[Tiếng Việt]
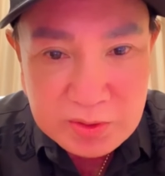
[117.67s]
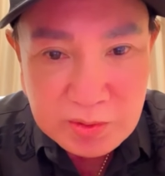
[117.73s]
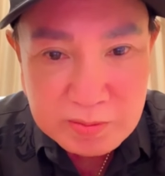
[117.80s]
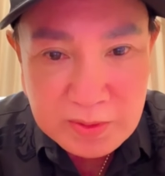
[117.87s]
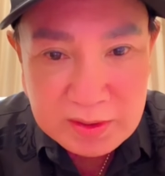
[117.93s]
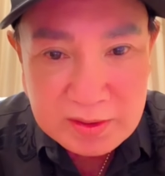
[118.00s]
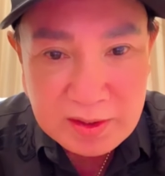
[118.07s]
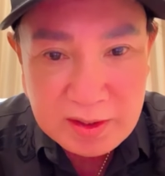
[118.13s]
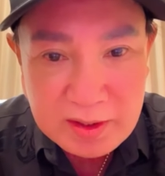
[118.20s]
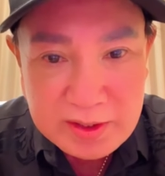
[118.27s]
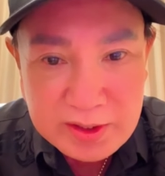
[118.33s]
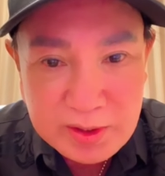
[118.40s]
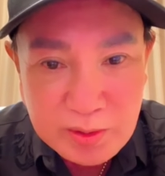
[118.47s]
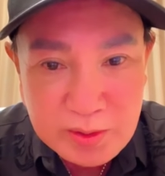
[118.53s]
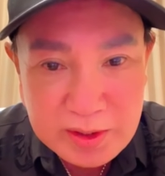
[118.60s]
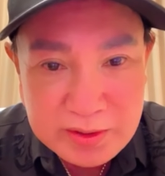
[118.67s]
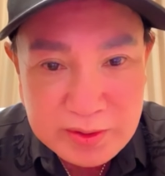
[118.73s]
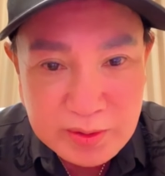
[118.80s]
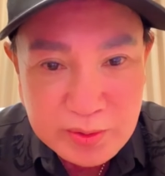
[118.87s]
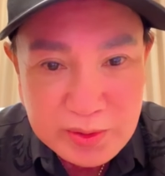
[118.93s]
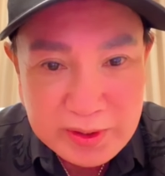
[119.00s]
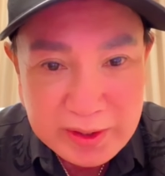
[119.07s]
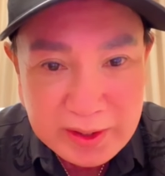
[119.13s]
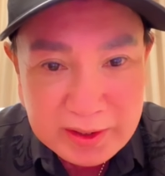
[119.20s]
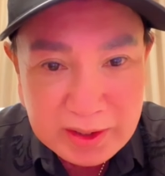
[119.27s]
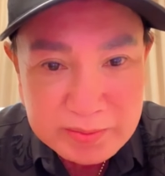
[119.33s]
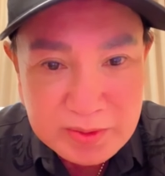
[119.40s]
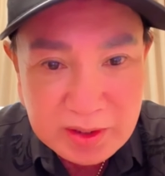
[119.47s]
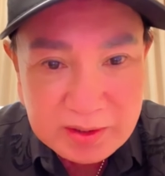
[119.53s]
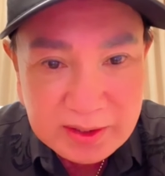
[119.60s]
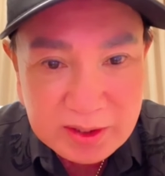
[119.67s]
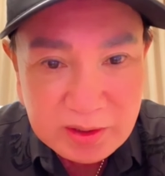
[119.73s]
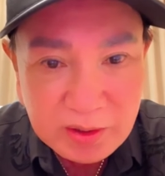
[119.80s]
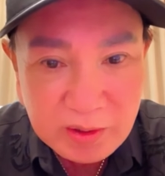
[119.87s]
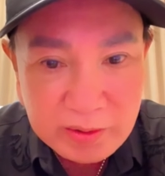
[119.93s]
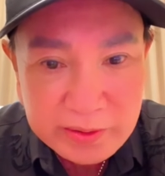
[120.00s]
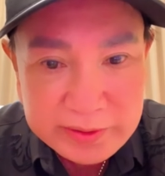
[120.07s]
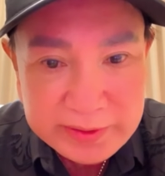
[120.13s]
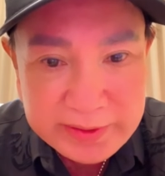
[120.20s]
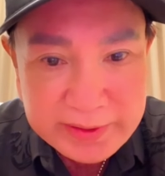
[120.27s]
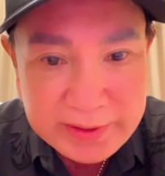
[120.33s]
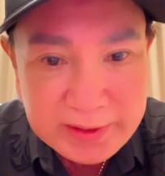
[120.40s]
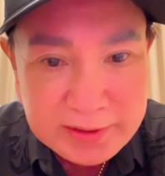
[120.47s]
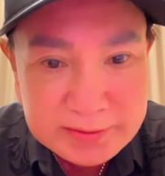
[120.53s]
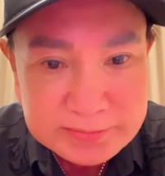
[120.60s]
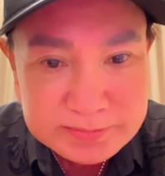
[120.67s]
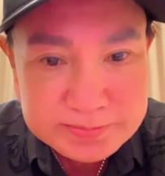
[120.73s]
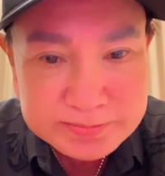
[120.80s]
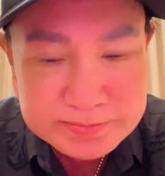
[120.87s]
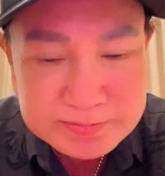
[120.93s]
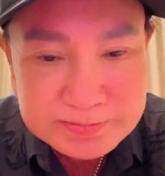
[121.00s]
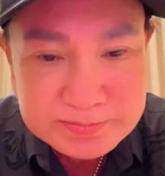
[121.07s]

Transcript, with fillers: mà chúng nó tươi đi du lịch vui vẻ cảm ơn các con nha